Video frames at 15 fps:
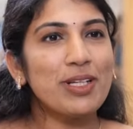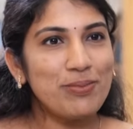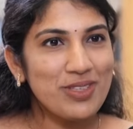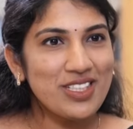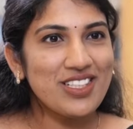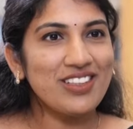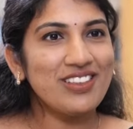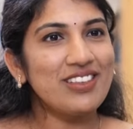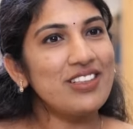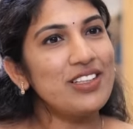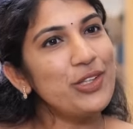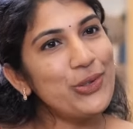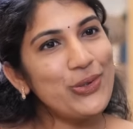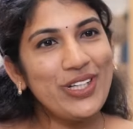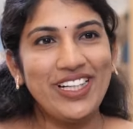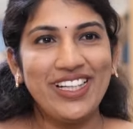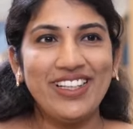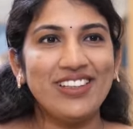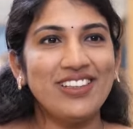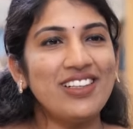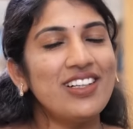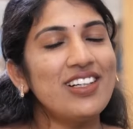పద్మజ గృహిణి
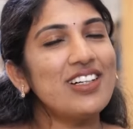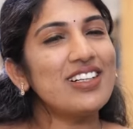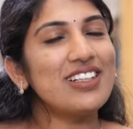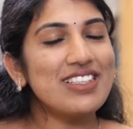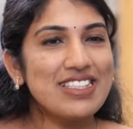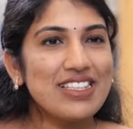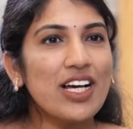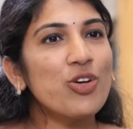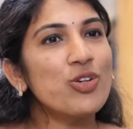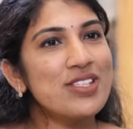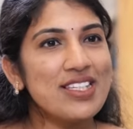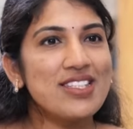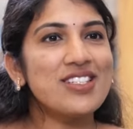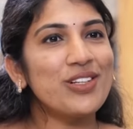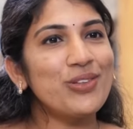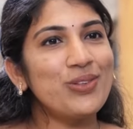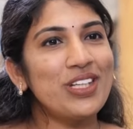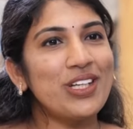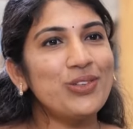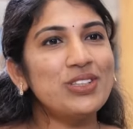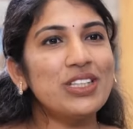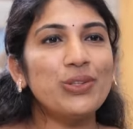నాకు సిస్టర్
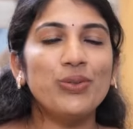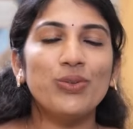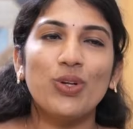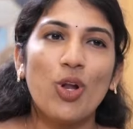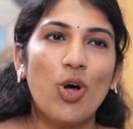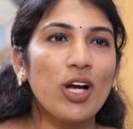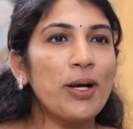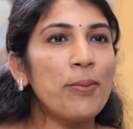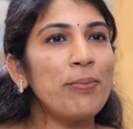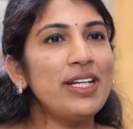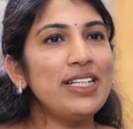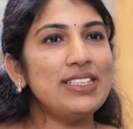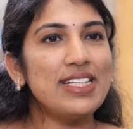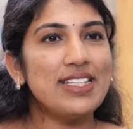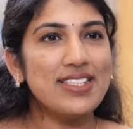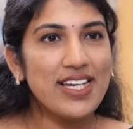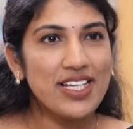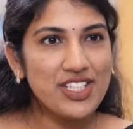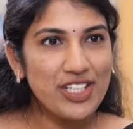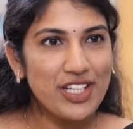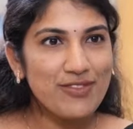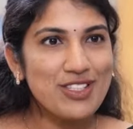ఉన్నారు తను లా కంప్లీట్ చేసి
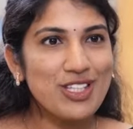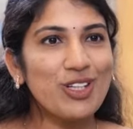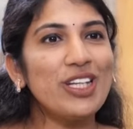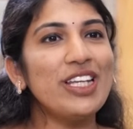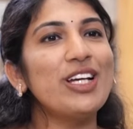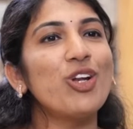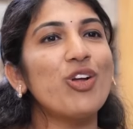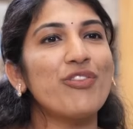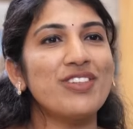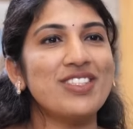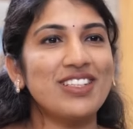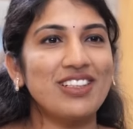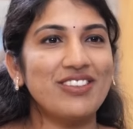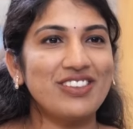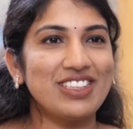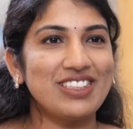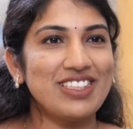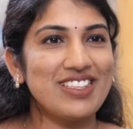హెచ్డిఎఫ్సిలో లీగల్ ఆఫీసర్గా వర్క్